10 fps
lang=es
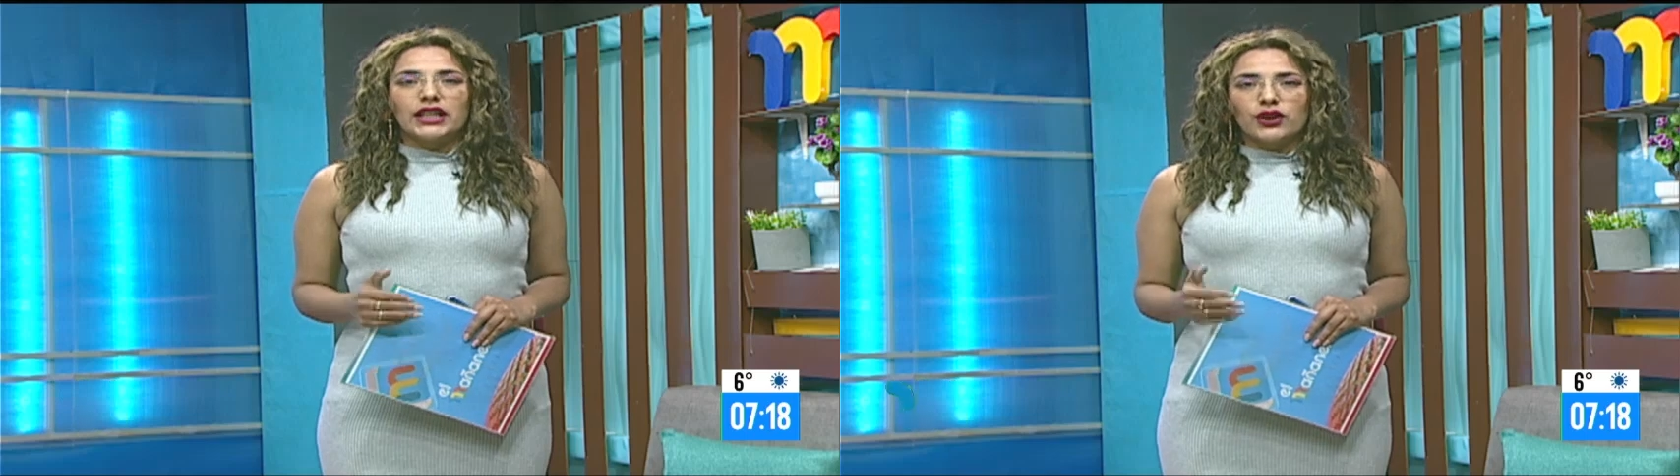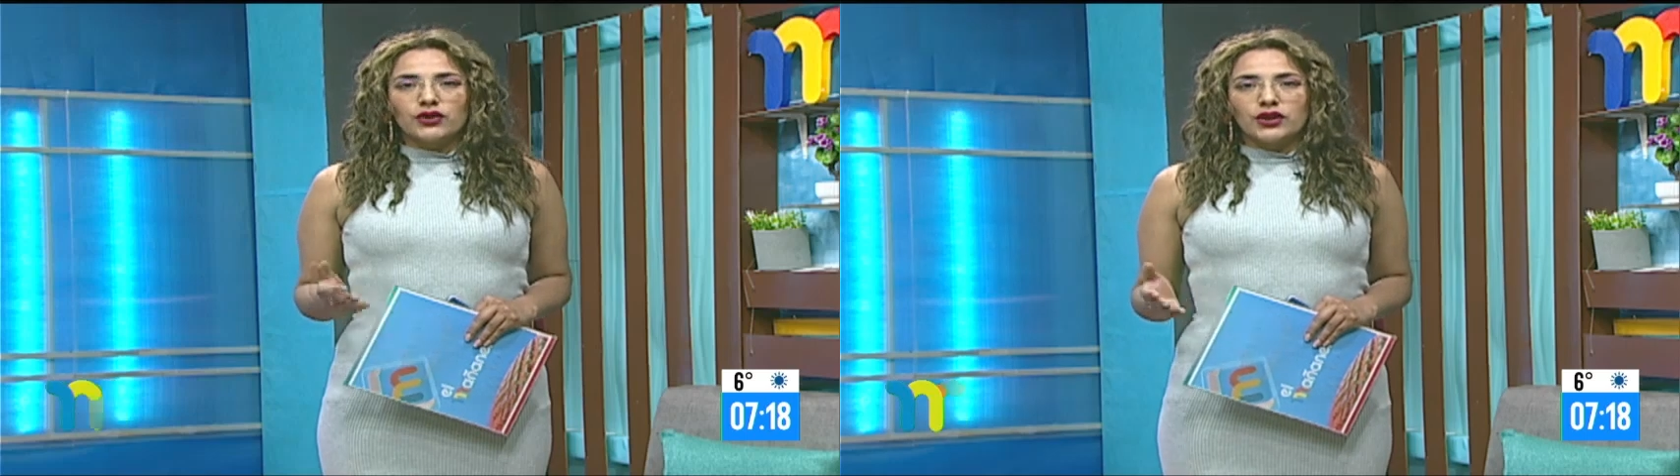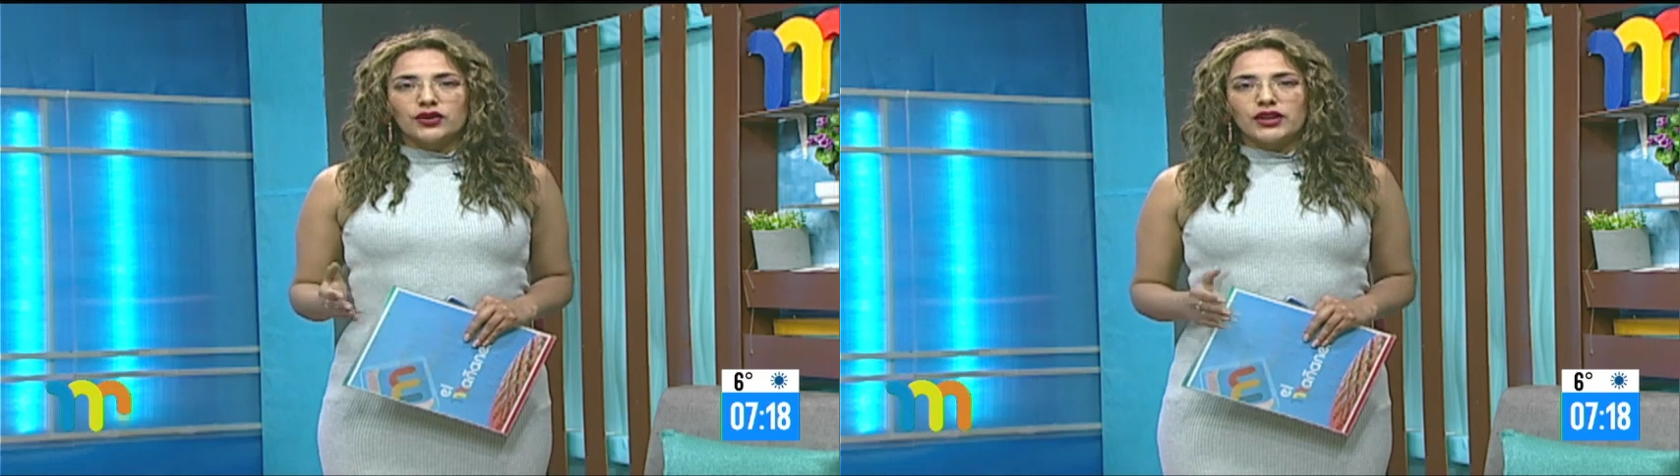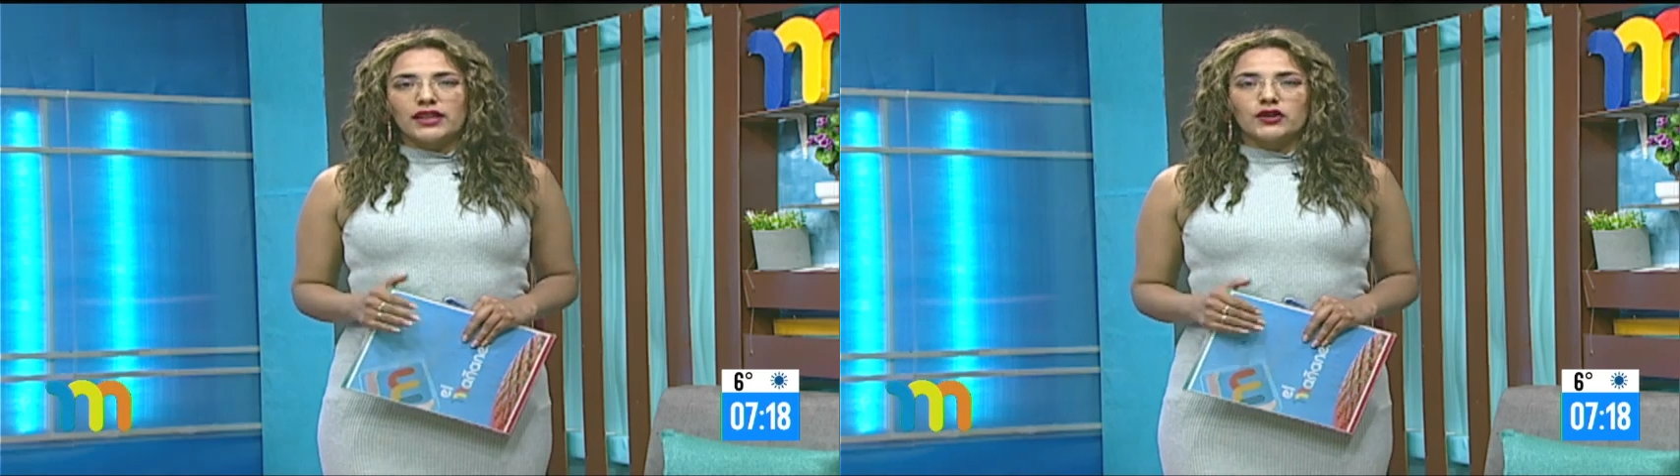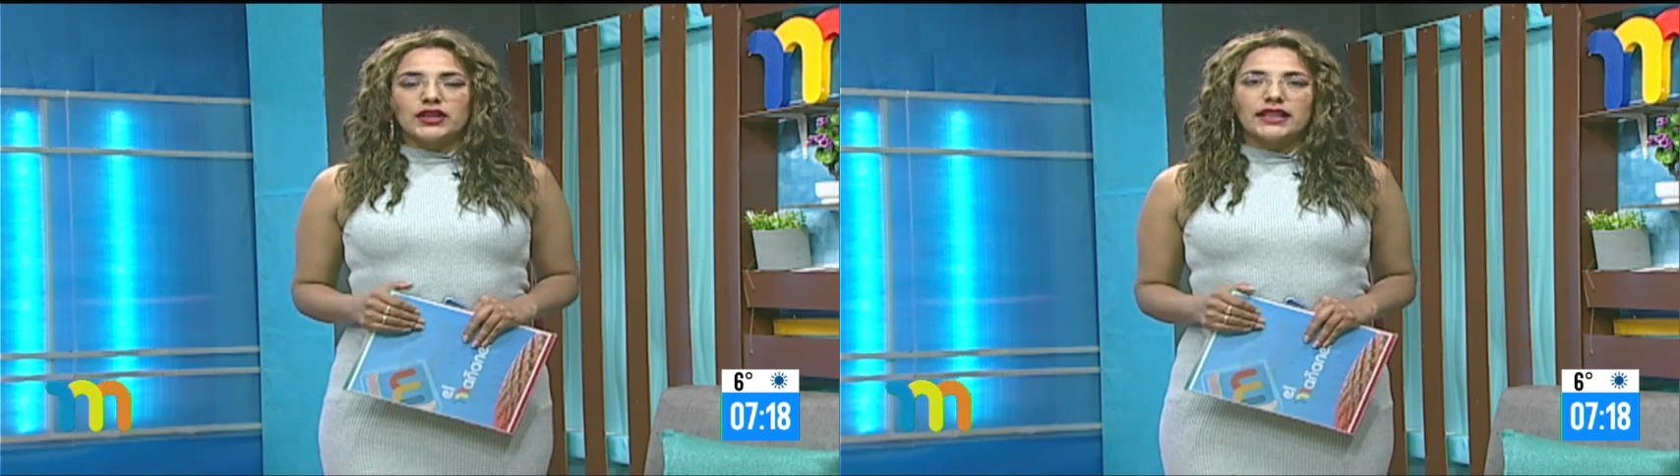niños y
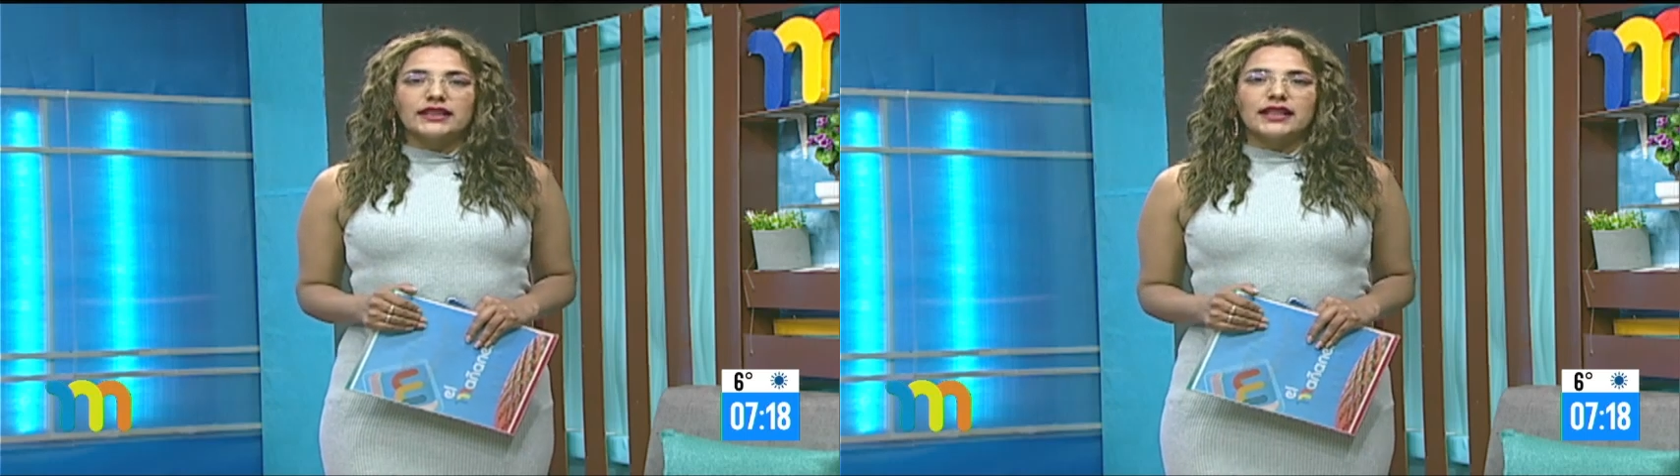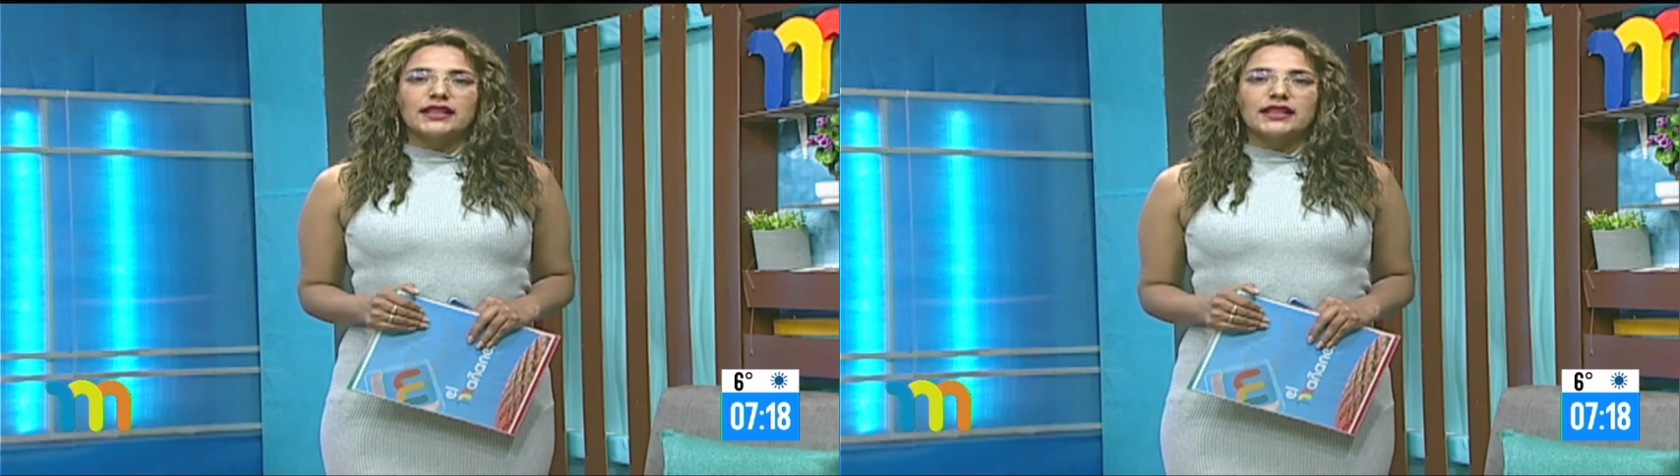adolescentes y